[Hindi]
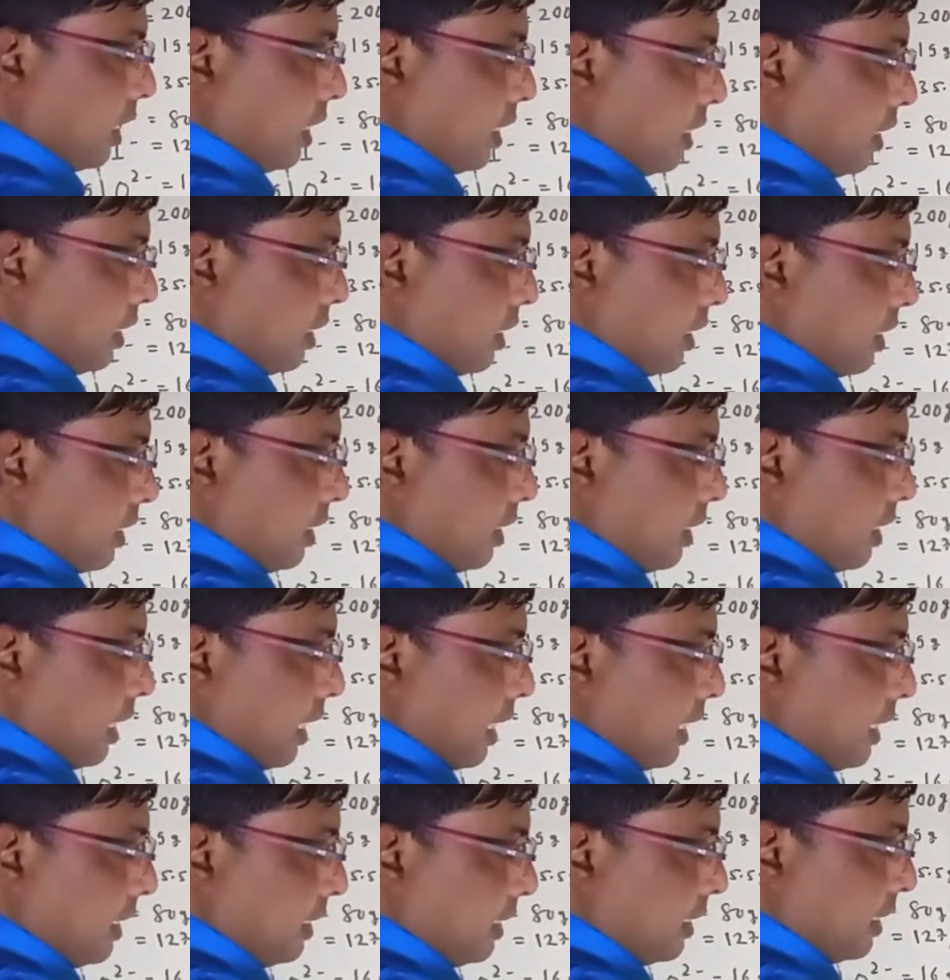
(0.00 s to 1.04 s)
आया
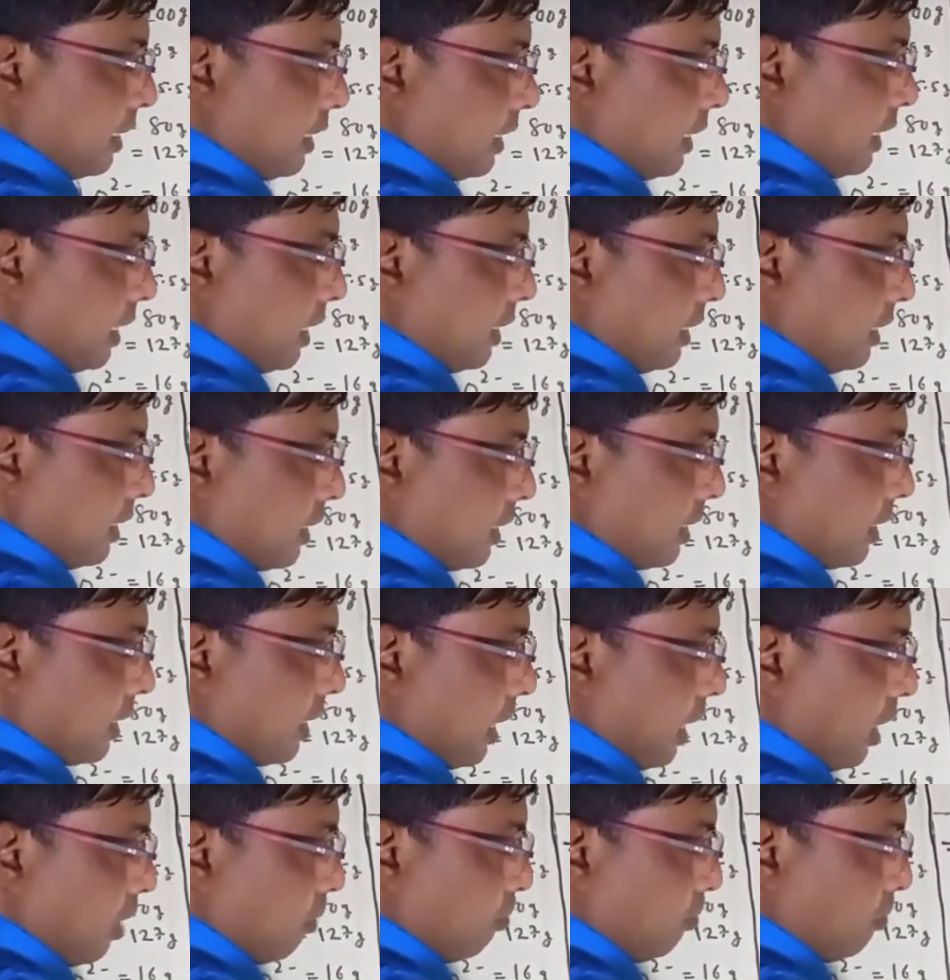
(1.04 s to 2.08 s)
एट
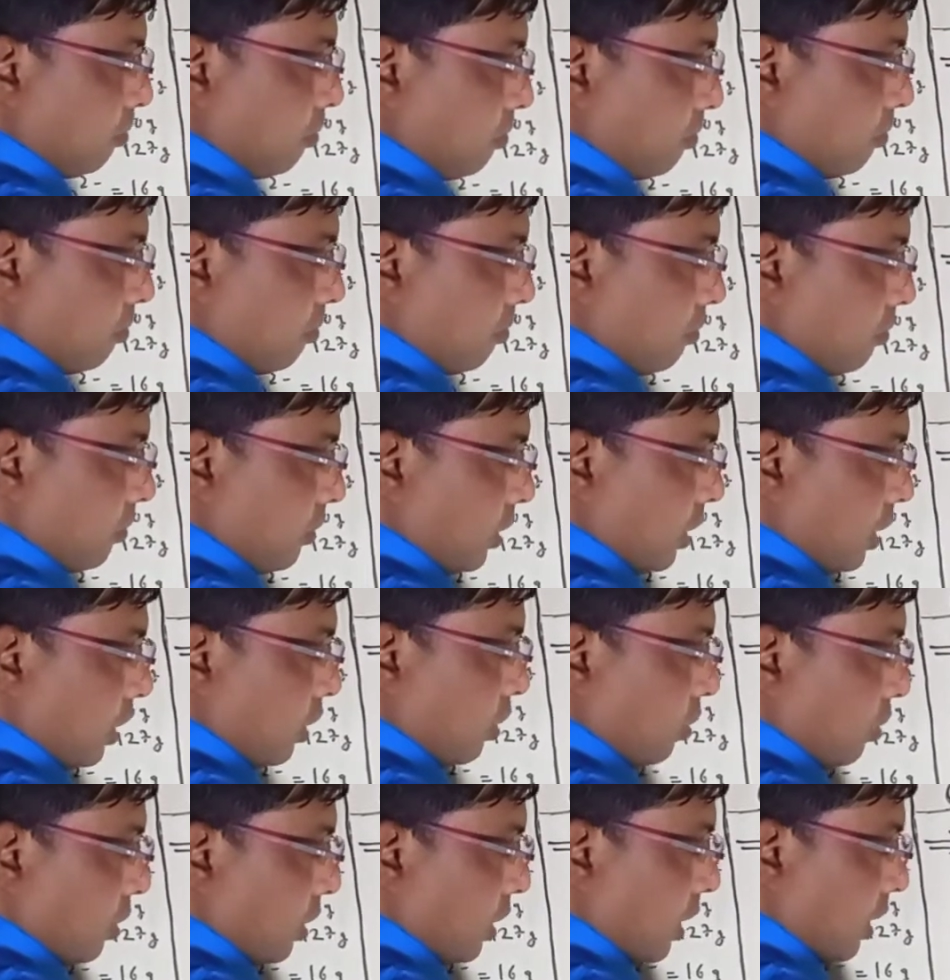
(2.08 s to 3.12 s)
ग्राम
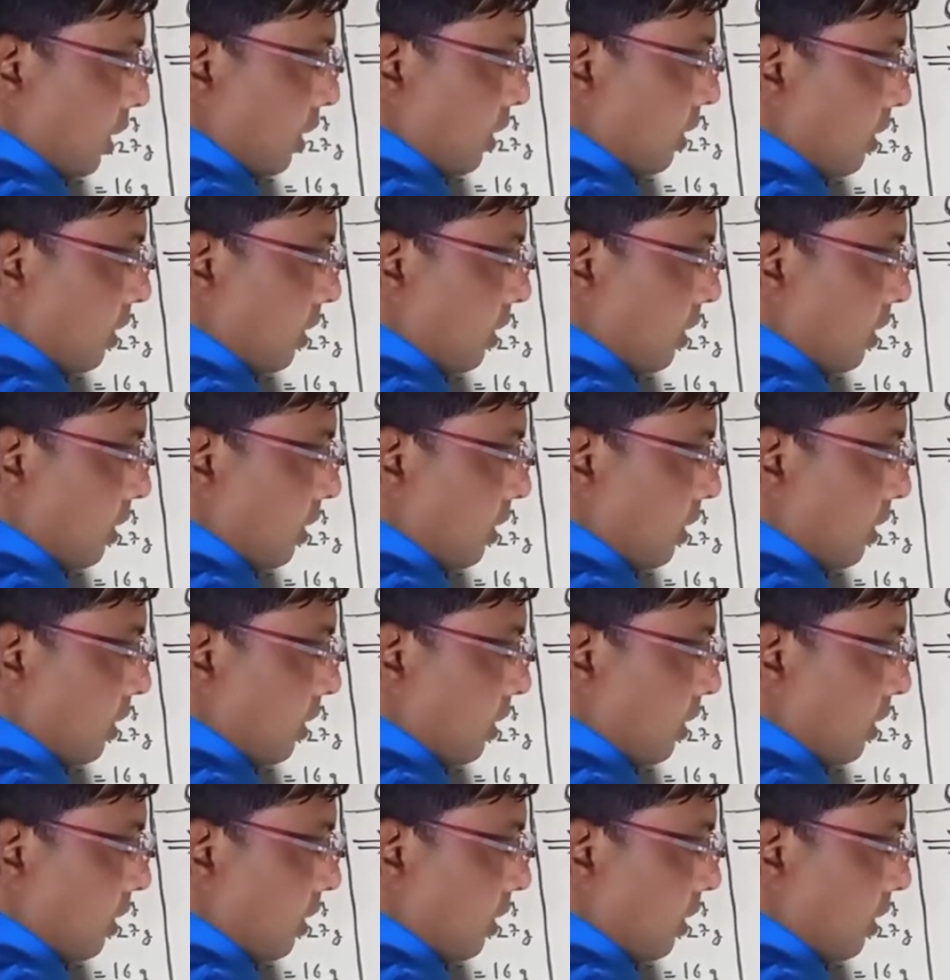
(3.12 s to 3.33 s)
ये हो गया